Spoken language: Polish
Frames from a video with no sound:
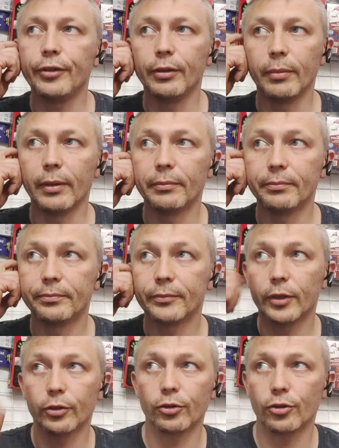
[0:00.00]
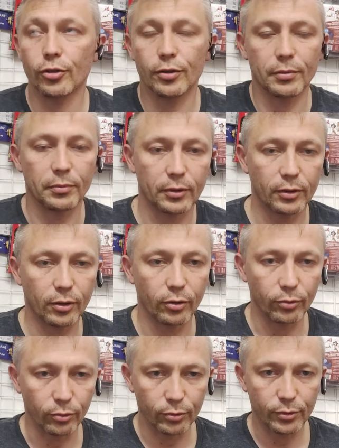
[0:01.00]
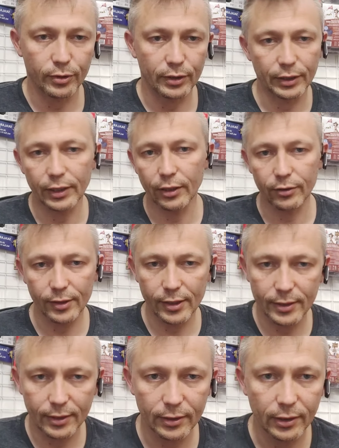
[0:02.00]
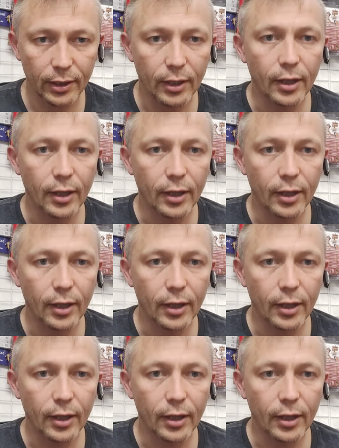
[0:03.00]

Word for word: filmem dotyczącym konkursu i jego zasad,